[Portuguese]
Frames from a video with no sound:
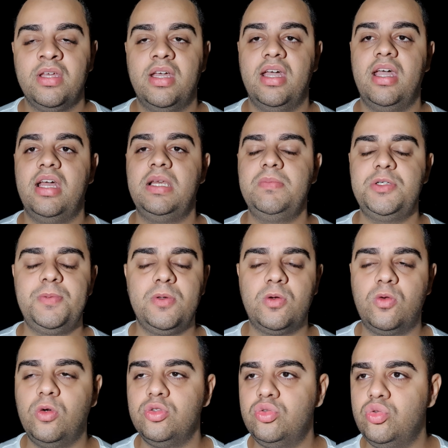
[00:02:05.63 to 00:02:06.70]
É, ele me
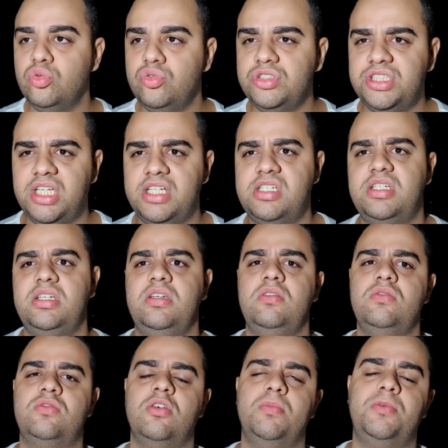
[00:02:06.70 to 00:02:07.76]
explicou tudo
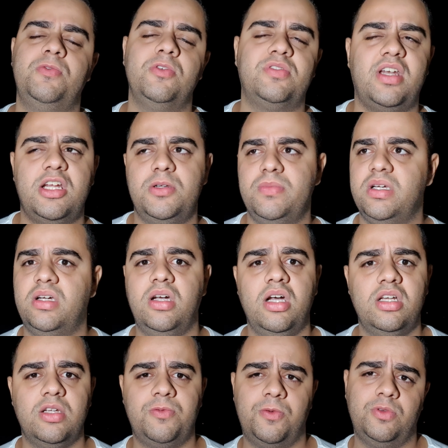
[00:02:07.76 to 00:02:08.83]
direitinho sobre filtragem
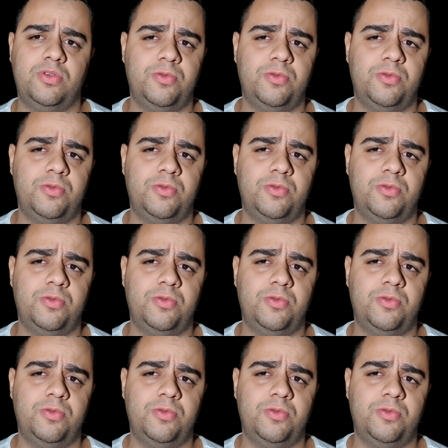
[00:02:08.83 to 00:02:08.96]
mecânica,